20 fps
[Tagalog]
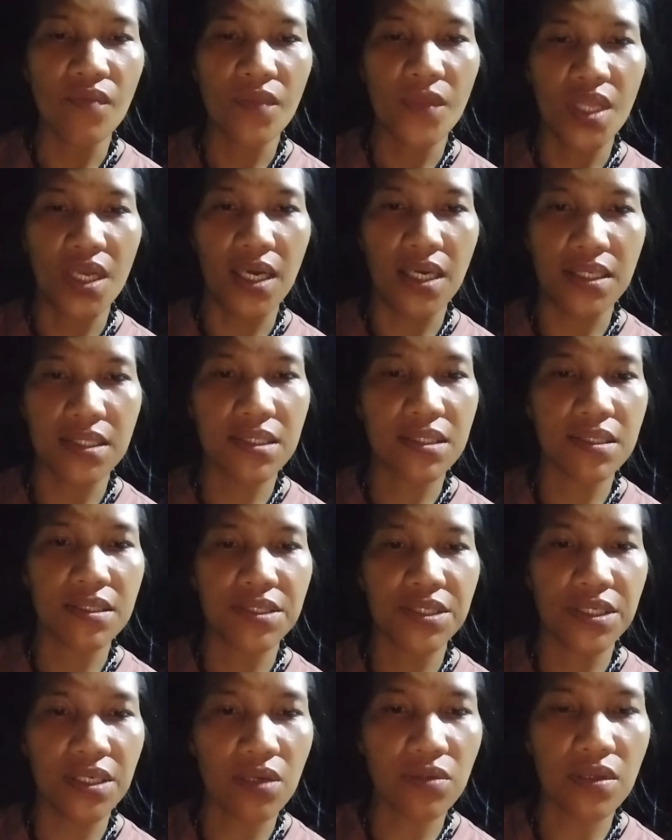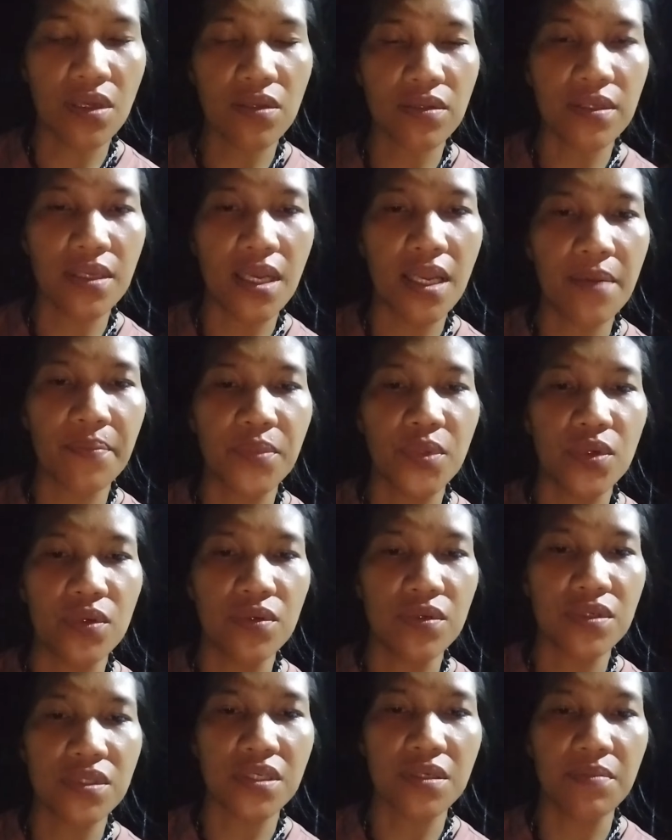at shout out na lang po
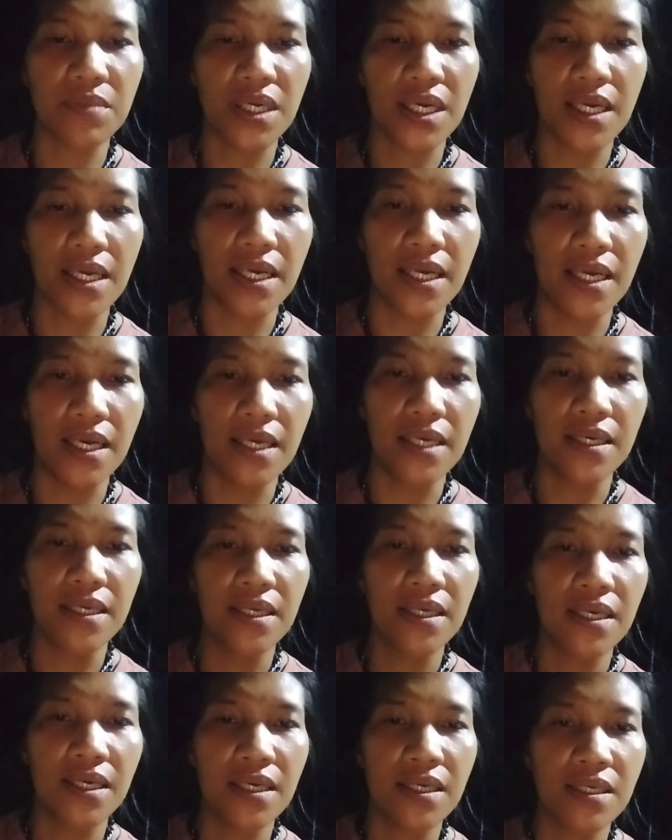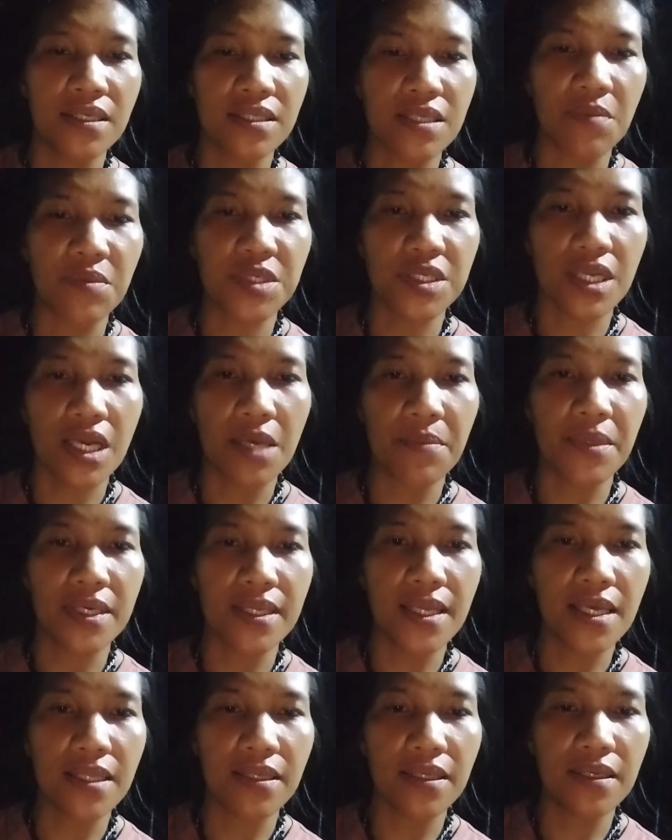sa mga subscriber
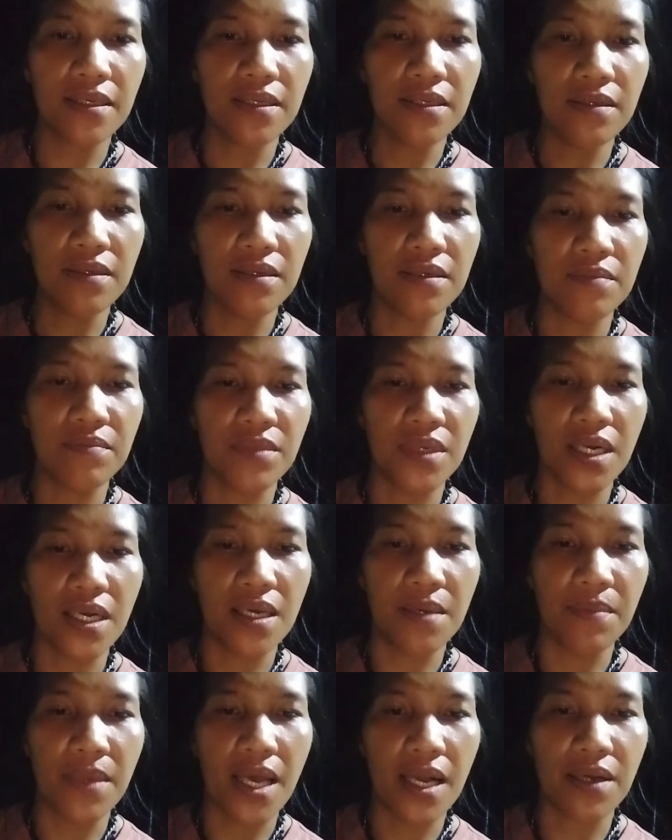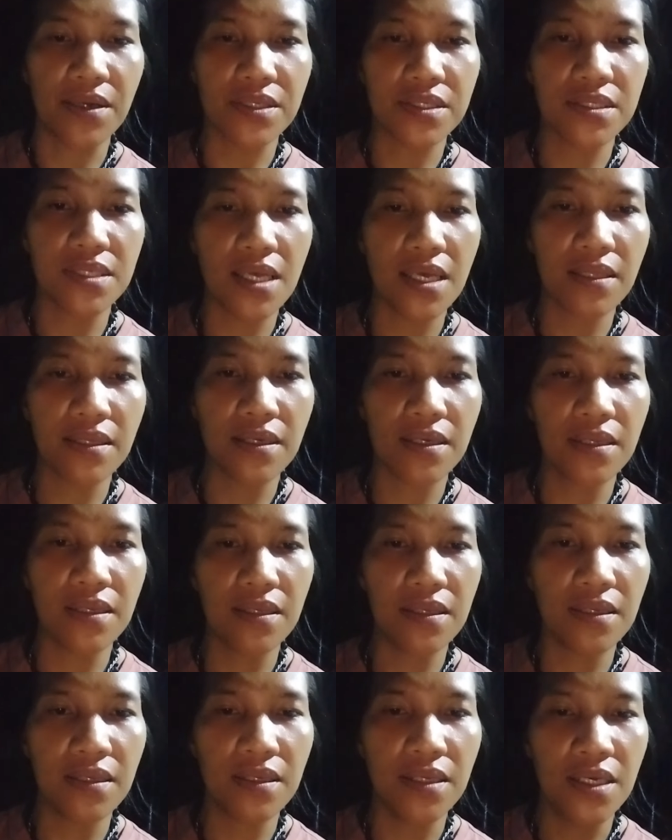natin mga vloggers
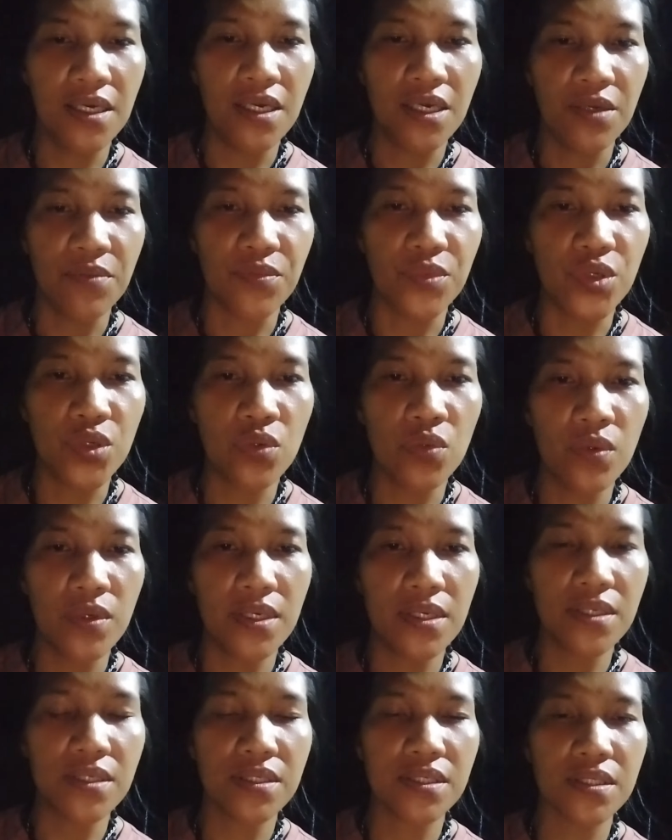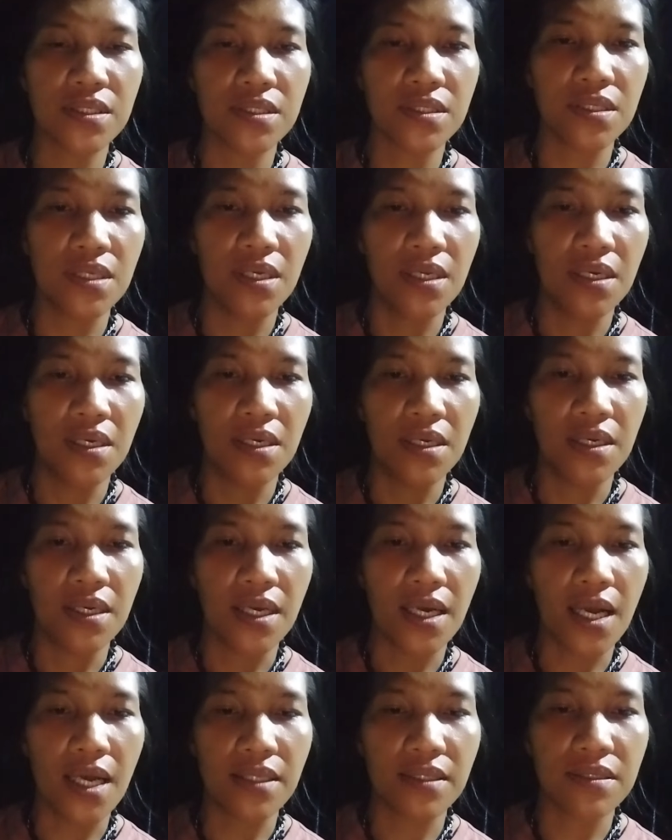natin viewers
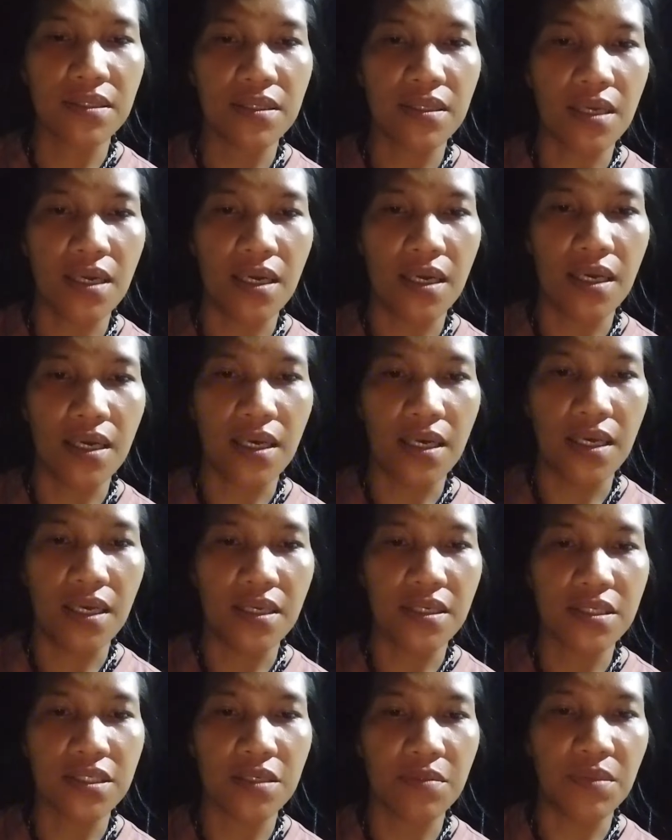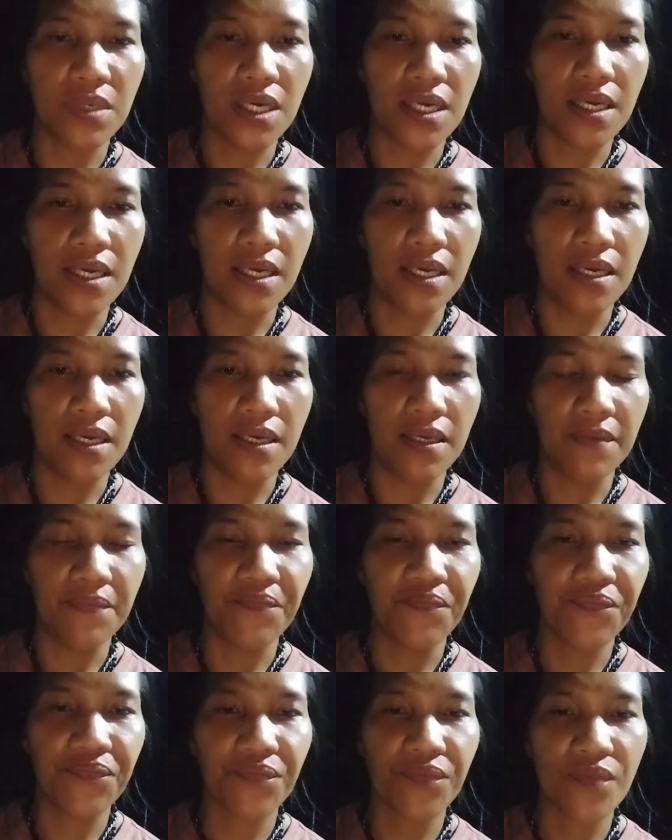at uh, sa mga
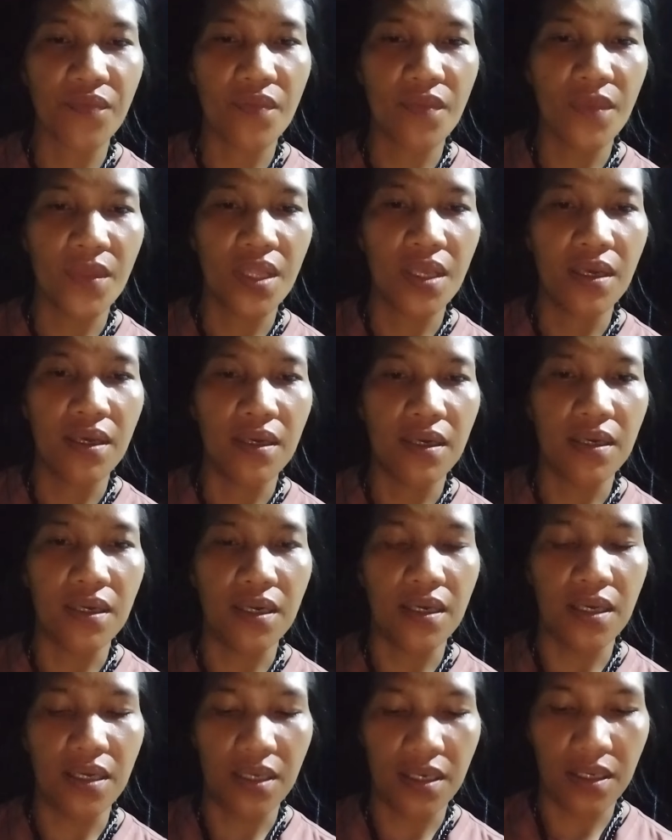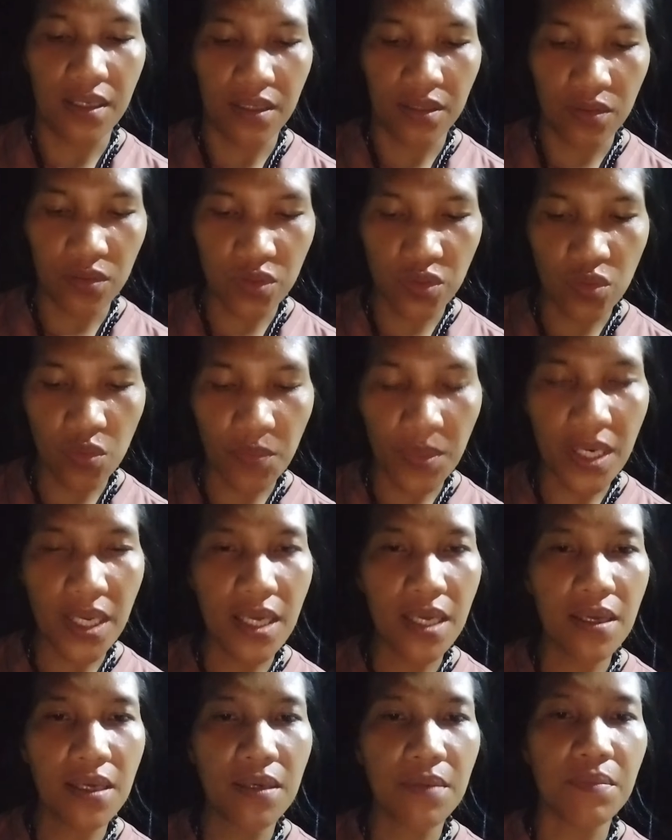uh, gusto
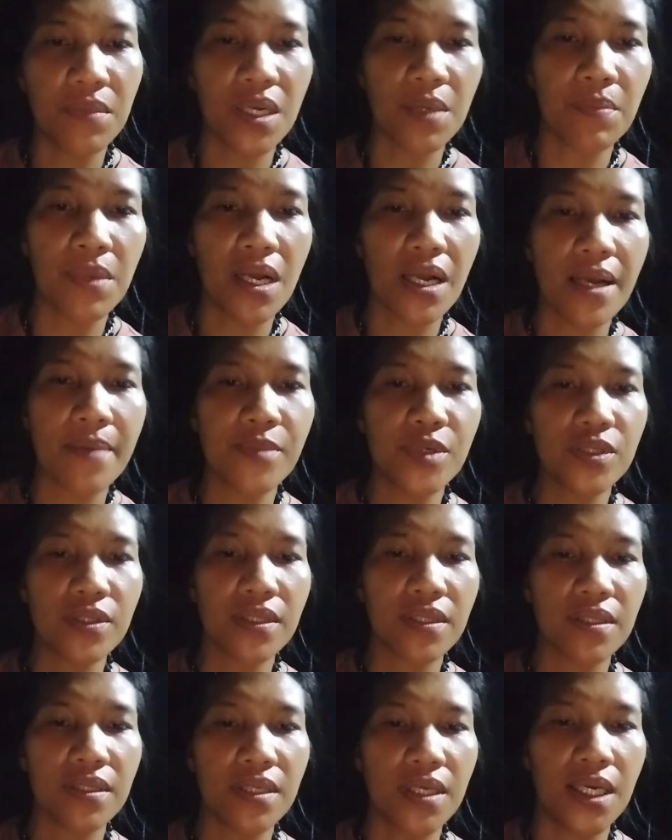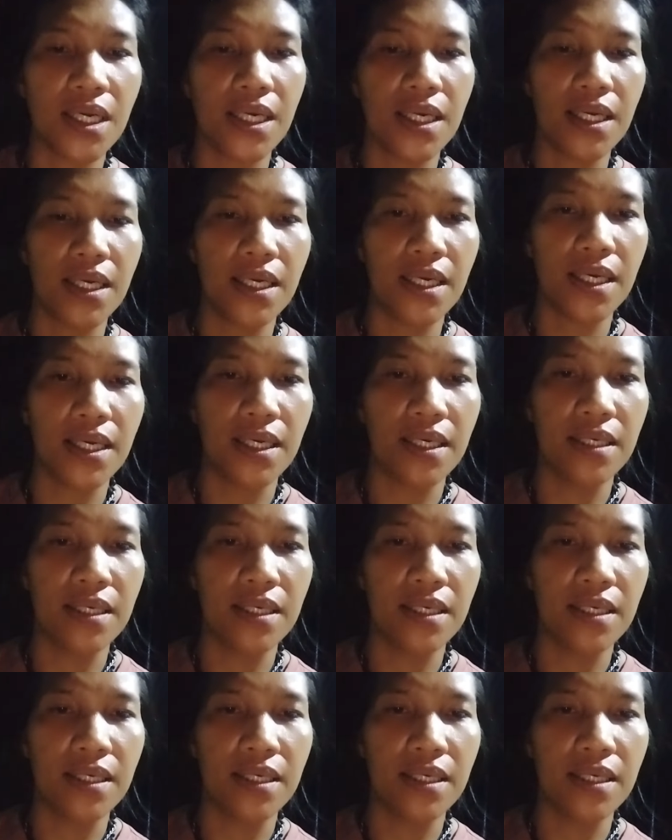pala magpagamot uh,